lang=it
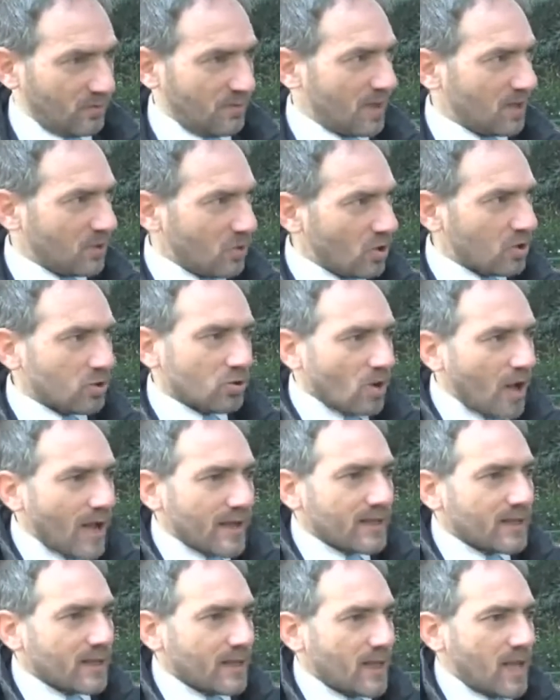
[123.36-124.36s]
ma ricordo
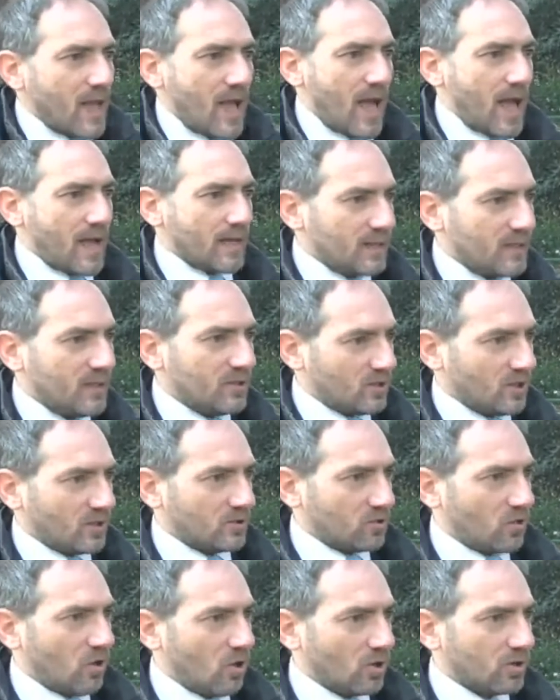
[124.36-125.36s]
anche a chi ci
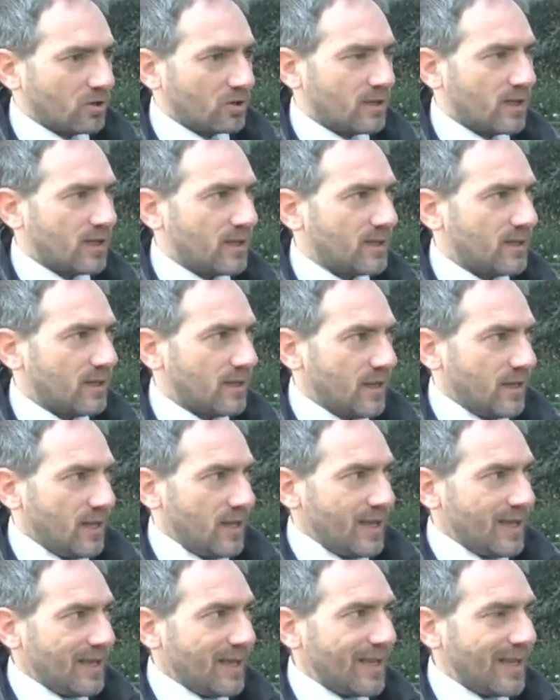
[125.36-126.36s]
ascolta,
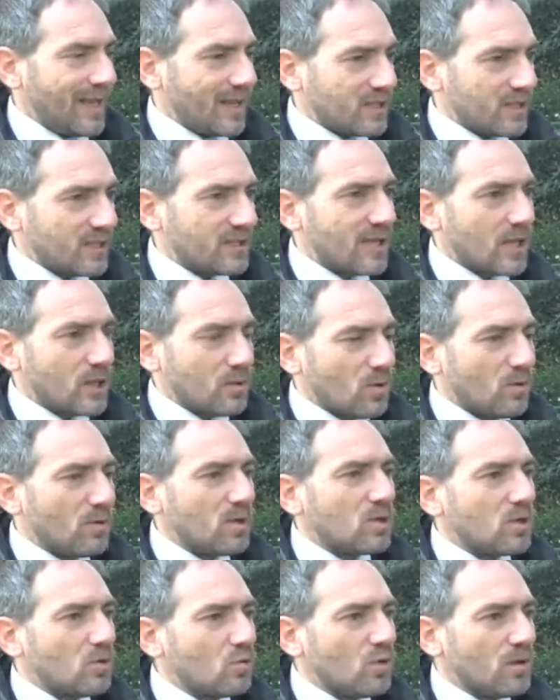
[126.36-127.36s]
che c'è stato un
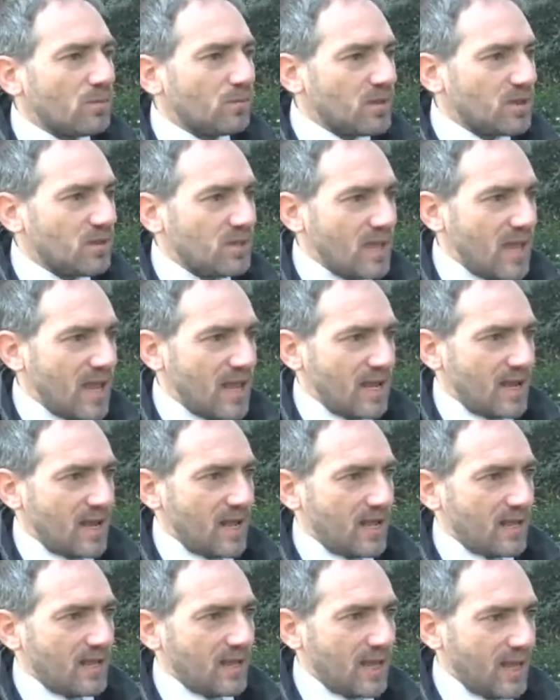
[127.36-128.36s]
momento in cui il
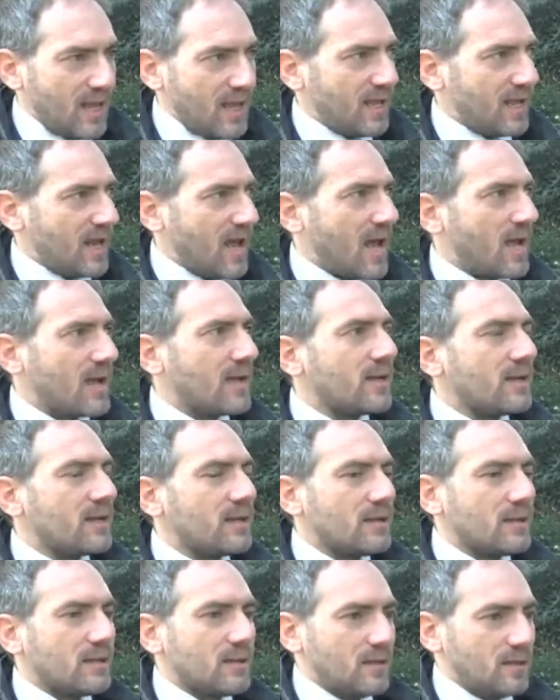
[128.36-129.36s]
PDL era
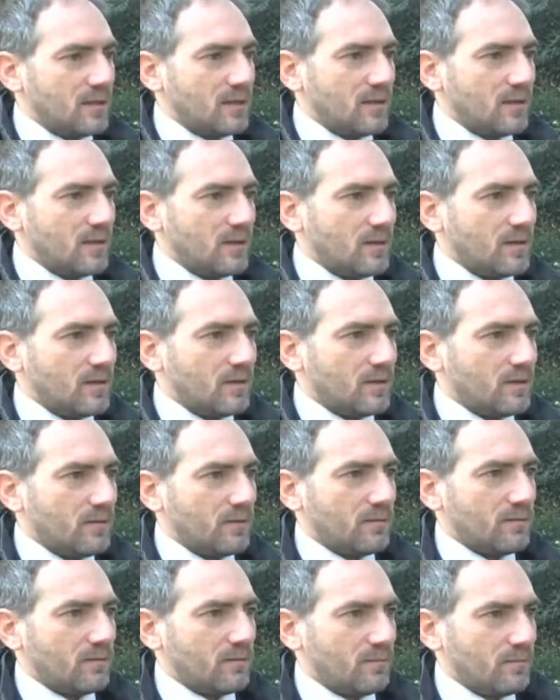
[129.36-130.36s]
eh,
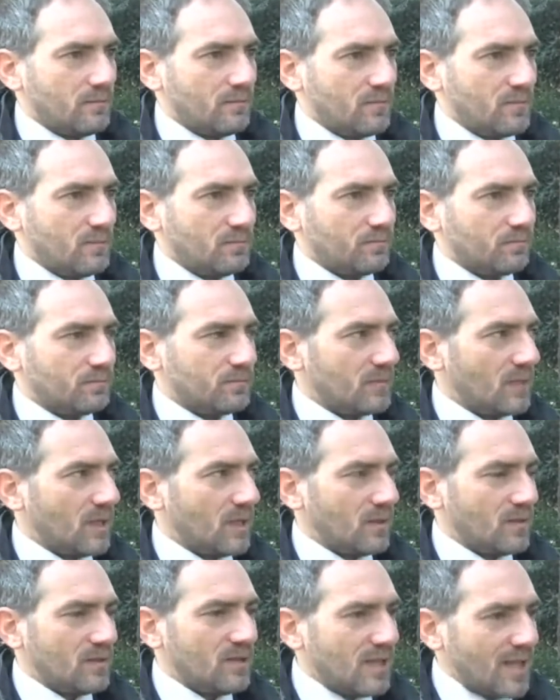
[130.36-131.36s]
mm,
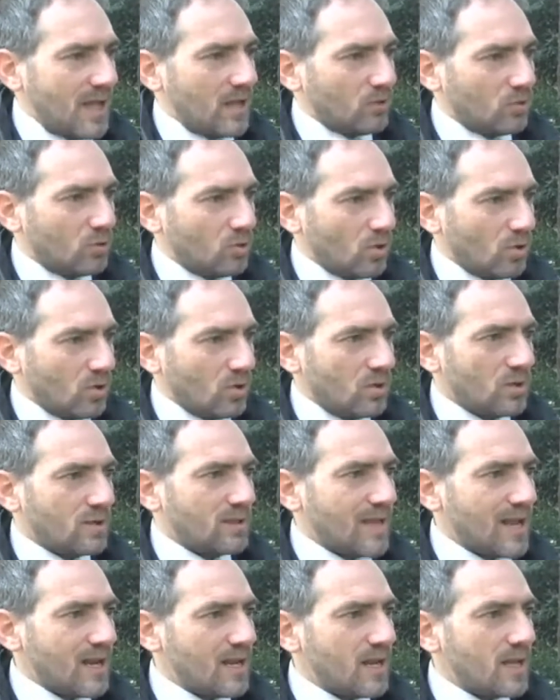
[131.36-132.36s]
diretto
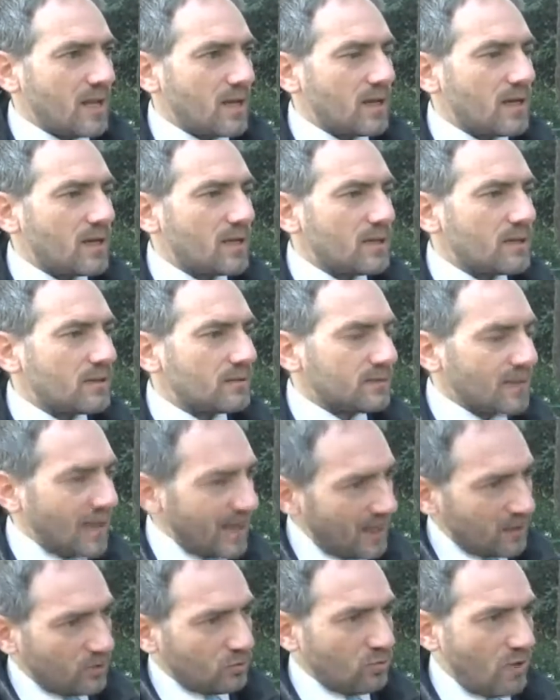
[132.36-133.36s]
dal,
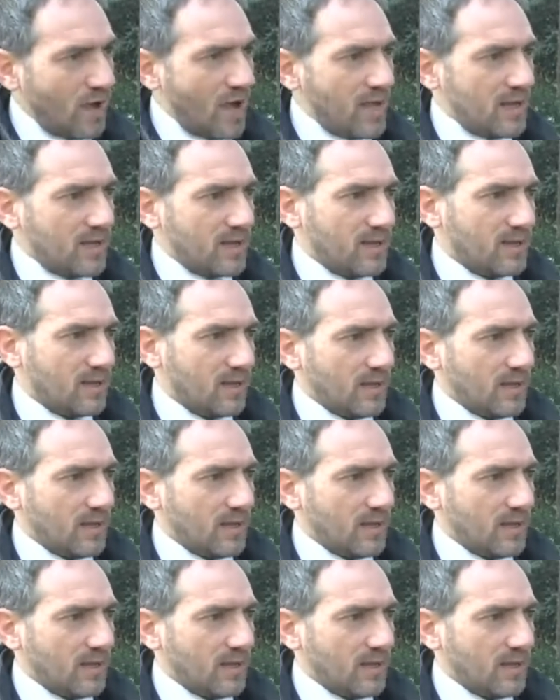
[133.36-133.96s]
dall'attuale